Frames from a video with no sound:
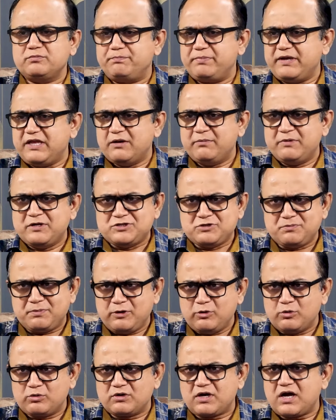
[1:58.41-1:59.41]
పిఎంఈజీపీ
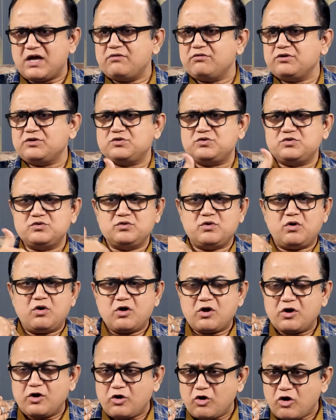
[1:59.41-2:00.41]
లోన్ e కావచ్చు
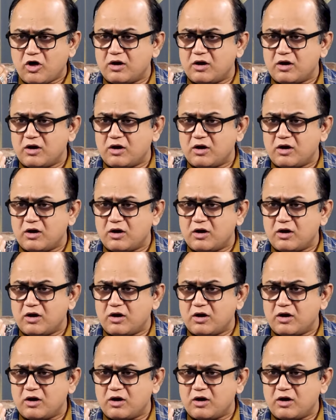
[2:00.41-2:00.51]
ఆర్